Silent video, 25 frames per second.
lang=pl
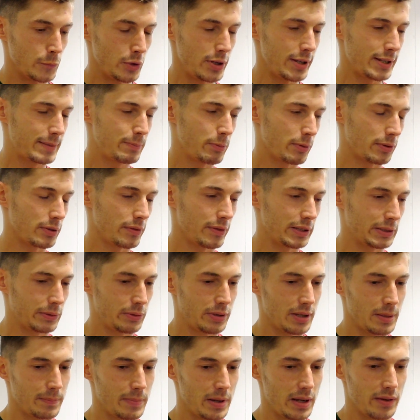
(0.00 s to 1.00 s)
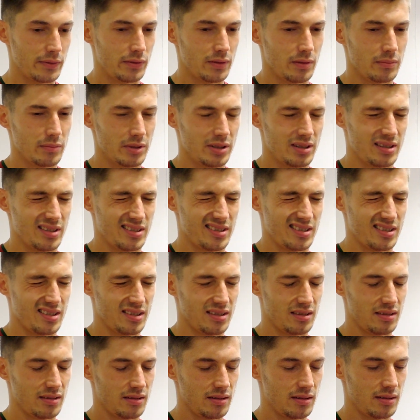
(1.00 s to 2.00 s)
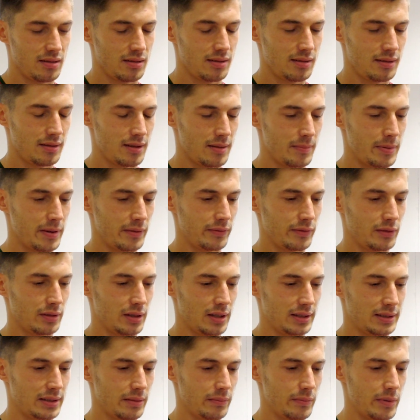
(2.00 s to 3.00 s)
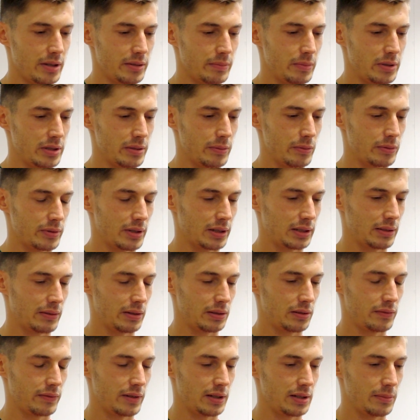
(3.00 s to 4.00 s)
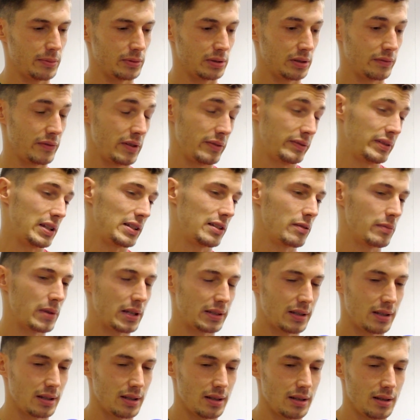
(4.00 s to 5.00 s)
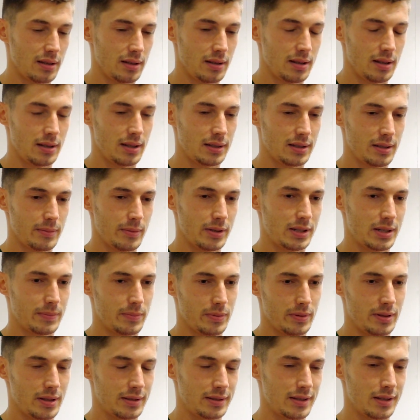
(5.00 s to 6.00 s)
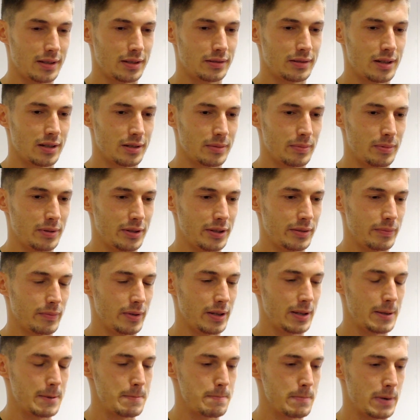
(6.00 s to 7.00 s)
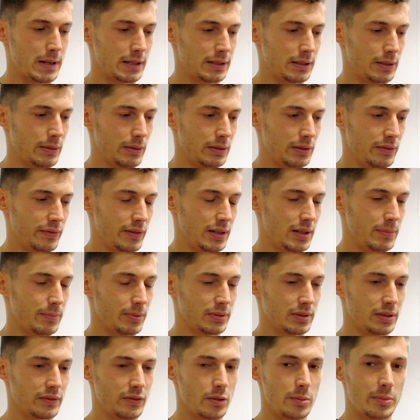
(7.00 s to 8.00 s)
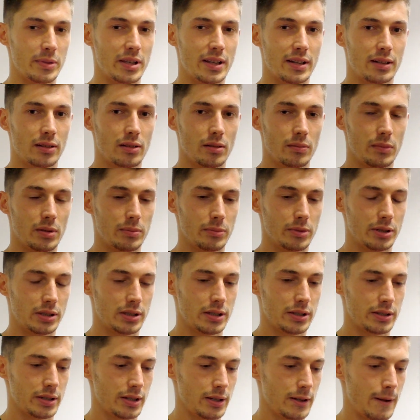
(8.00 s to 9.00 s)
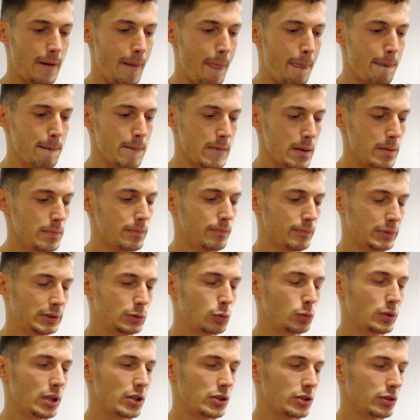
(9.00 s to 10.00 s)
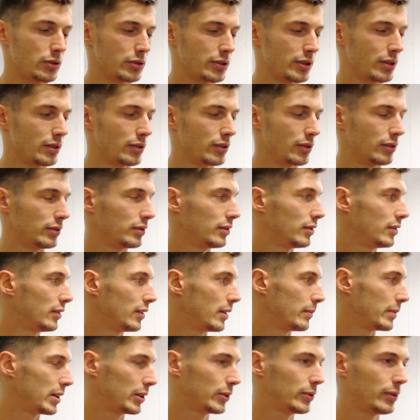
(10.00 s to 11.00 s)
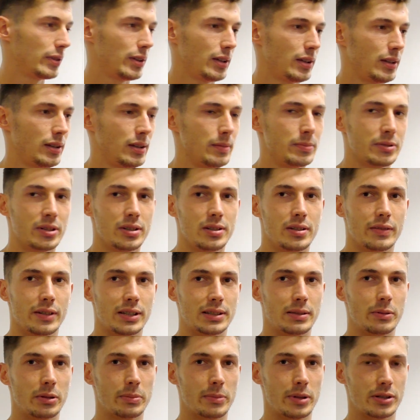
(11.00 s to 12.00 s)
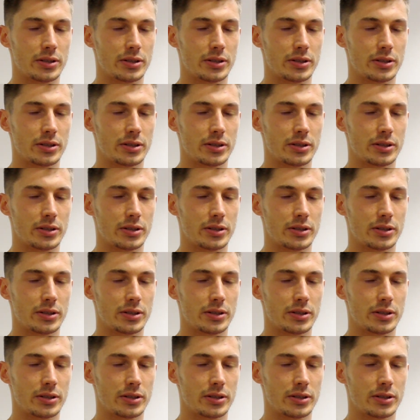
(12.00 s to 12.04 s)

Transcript: No jest sportowa złość na pewno, myślę, że na pewno następny mecz będziemy już tak naładowani pozytywnie. Zresztą na te, na te mecze te, też byliśmy bardzo naładowani pozytywną energią i myślę, że skuteczność tylko nam brakuje i przejdzie w następnych